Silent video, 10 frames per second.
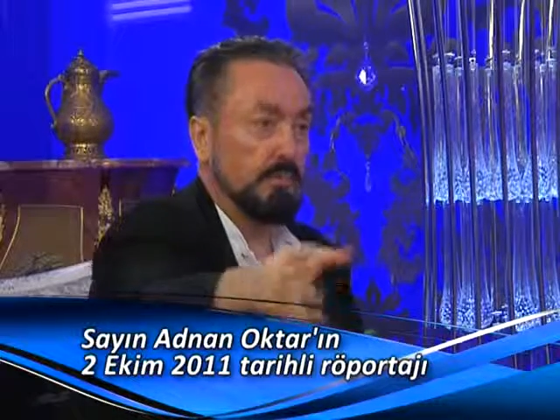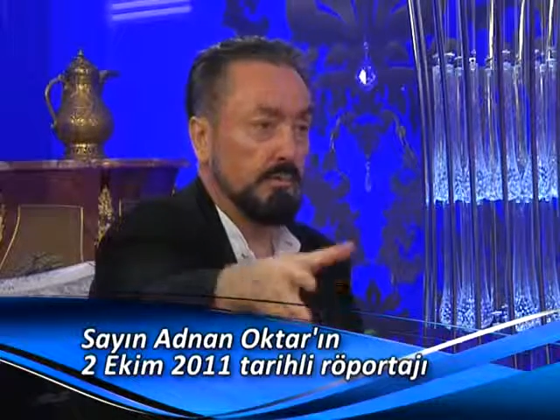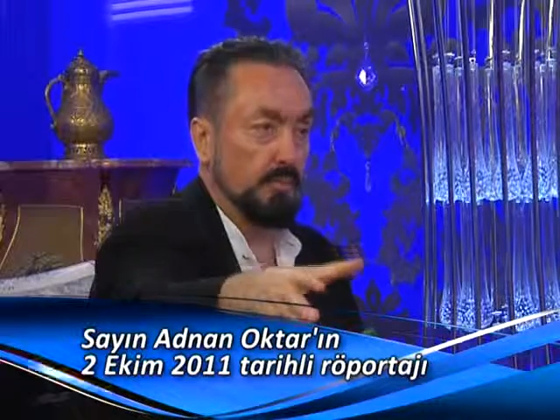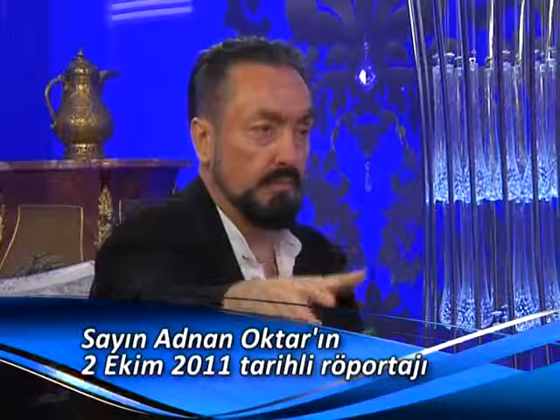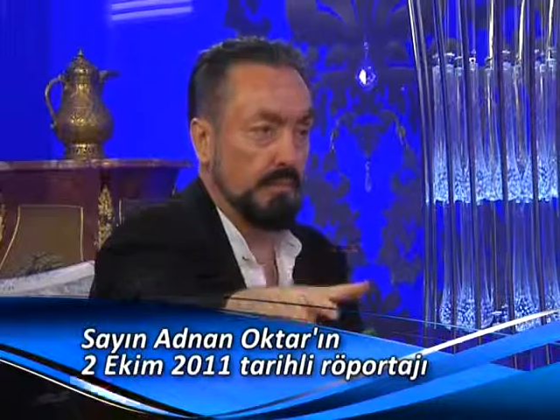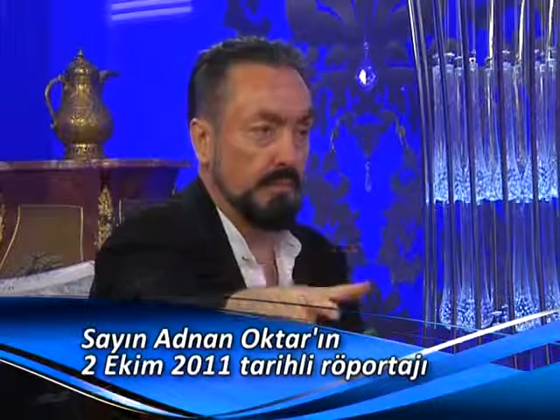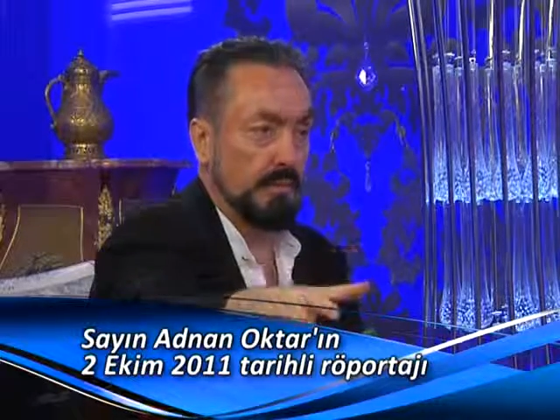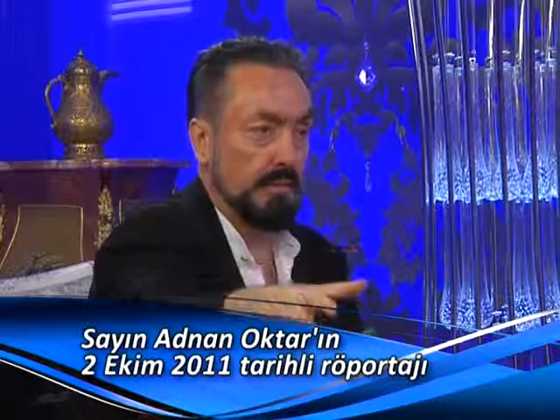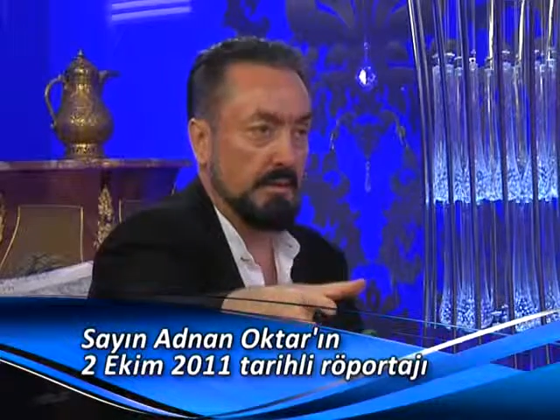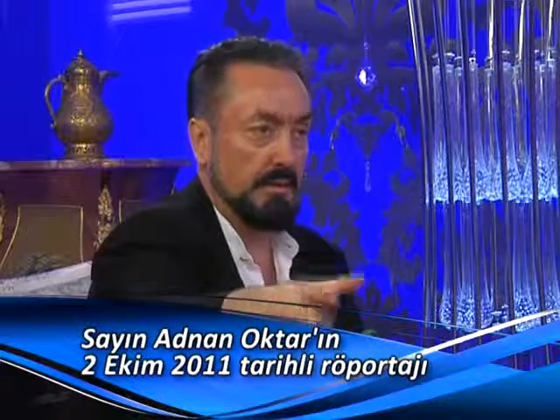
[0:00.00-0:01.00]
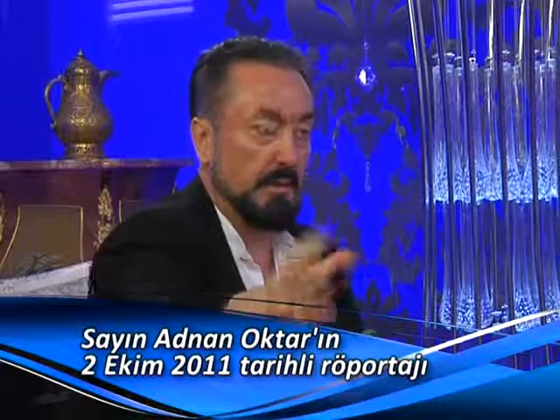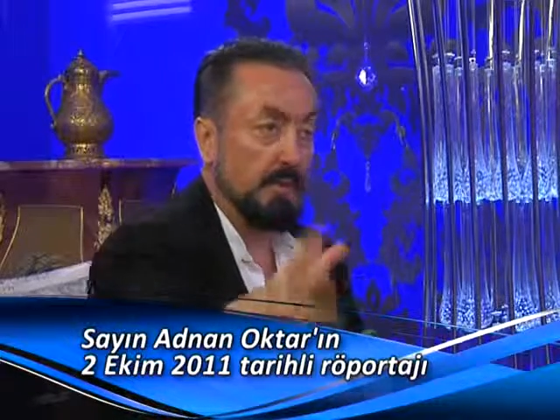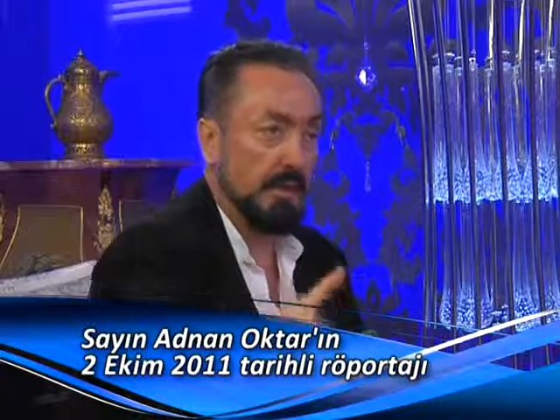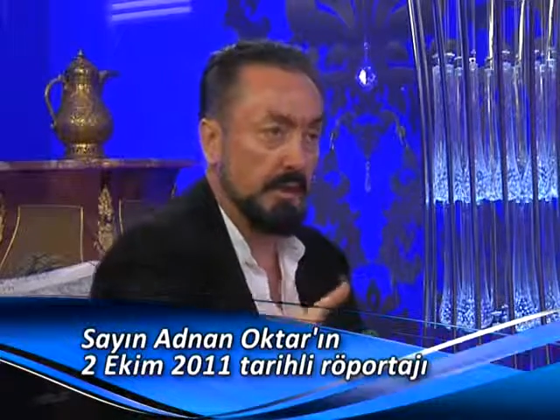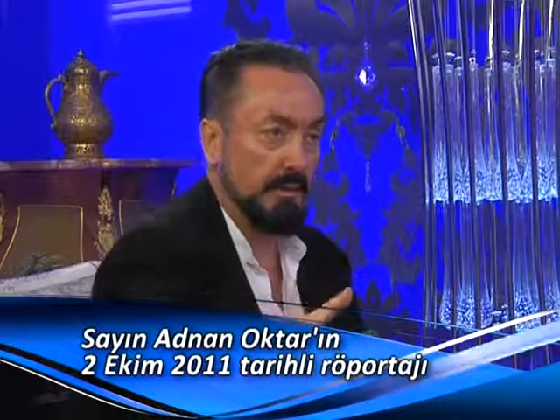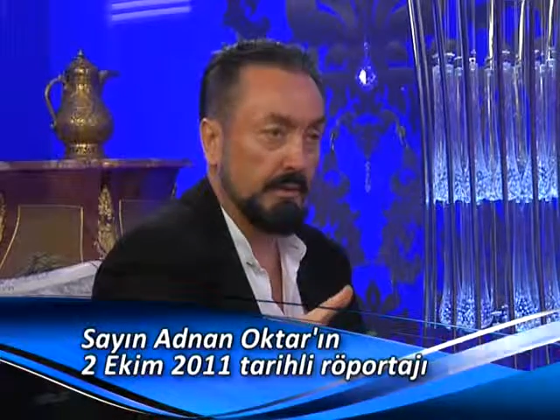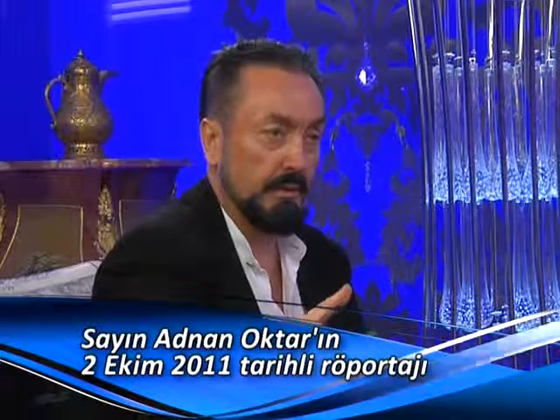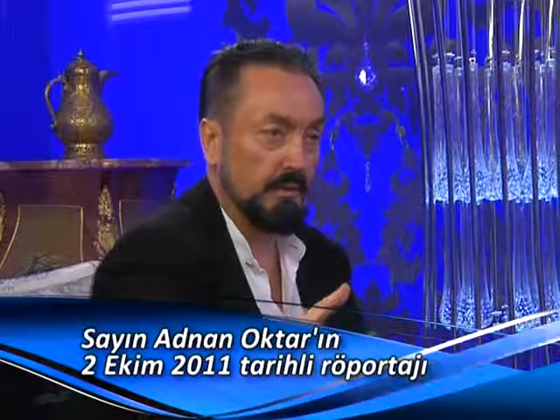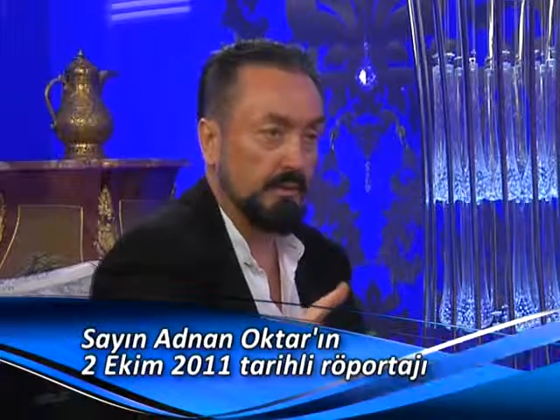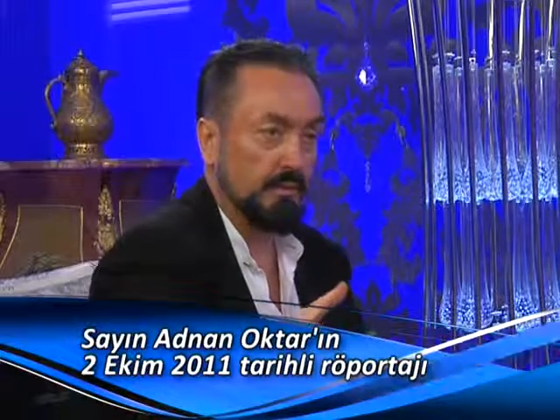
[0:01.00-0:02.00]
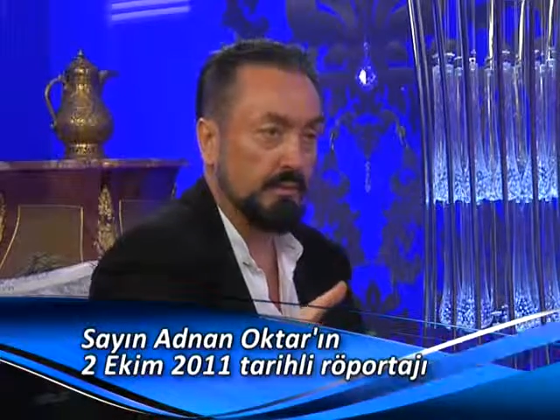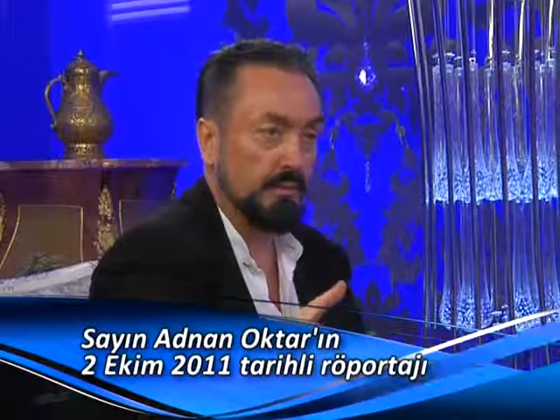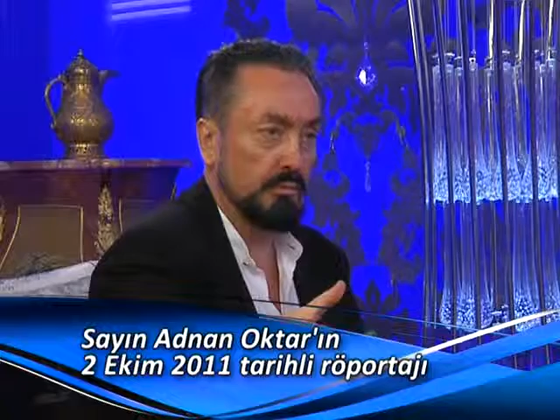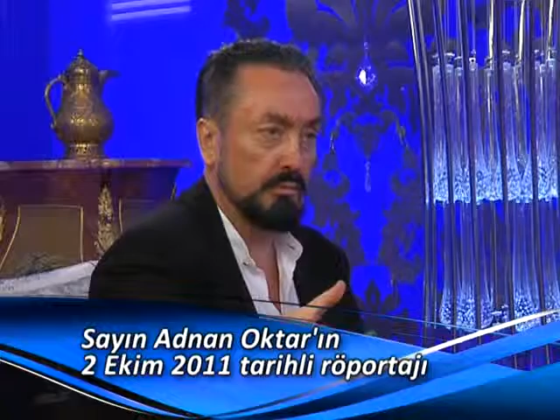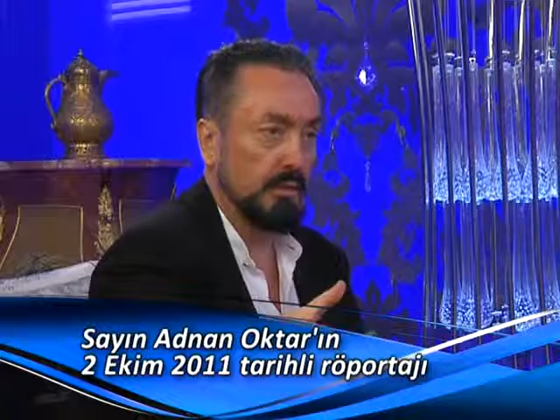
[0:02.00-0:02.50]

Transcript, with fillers: polisimize. Zaman kaybettirmiş oluyorsunuz.